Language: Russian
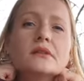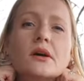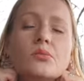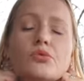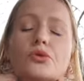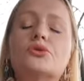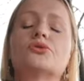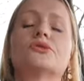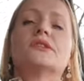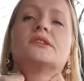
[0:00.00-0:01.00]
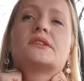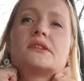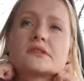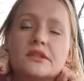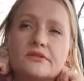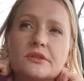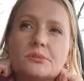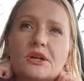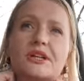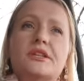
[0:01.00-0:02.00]
работу здесь, когда
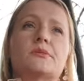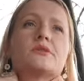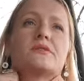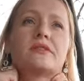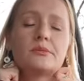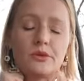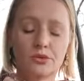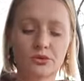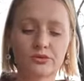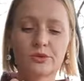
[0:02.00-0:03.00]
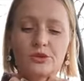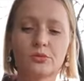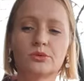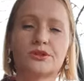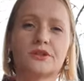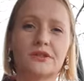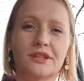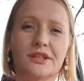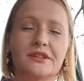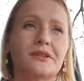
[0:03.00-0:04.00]
вниманием своим окутываем эту область. Не
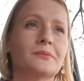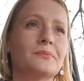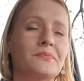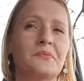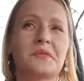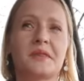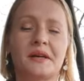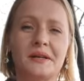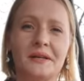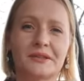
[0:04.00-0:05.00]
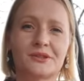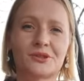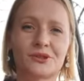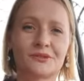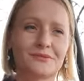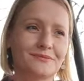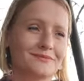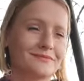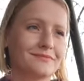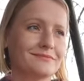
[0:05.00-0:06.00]
я там такая-то,
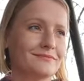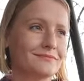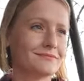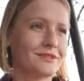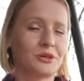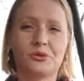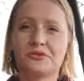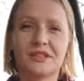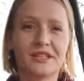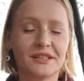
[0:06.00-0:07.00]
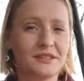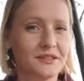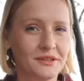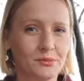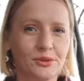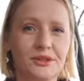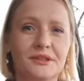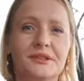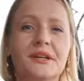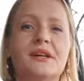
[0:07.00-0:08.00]
какой вы не хотите
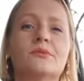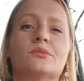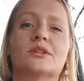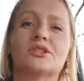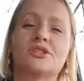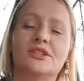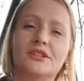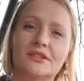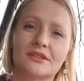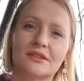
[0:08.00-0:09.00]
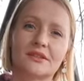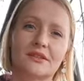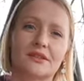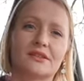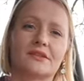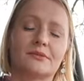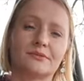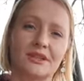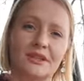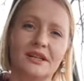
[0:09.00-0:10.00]
быть, морщинистый или там
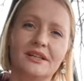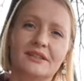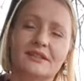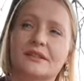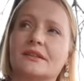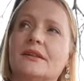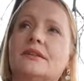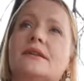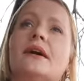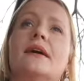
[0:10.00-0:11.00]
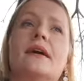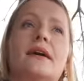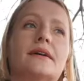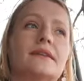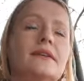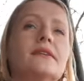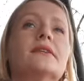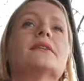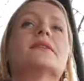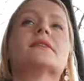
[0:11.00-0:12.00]
такая-то, такая-то, а я
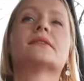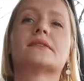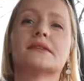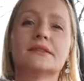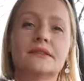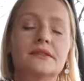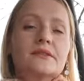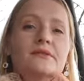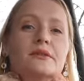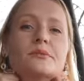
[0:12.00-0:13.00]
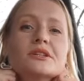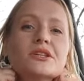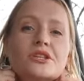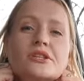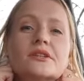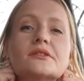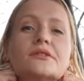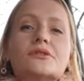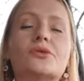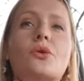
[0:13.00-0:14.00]
красивая, моя шея
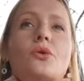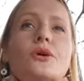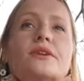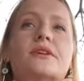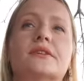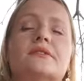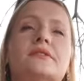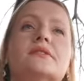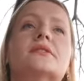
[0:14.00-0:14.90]
стройная,